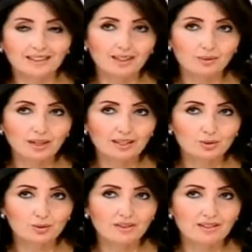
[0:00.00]
حلوه
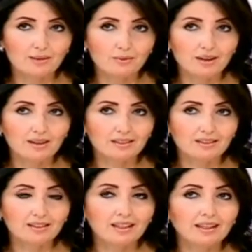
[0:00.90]
حنشوفها سوا
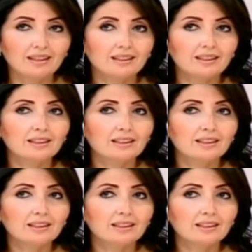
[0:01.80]
اللي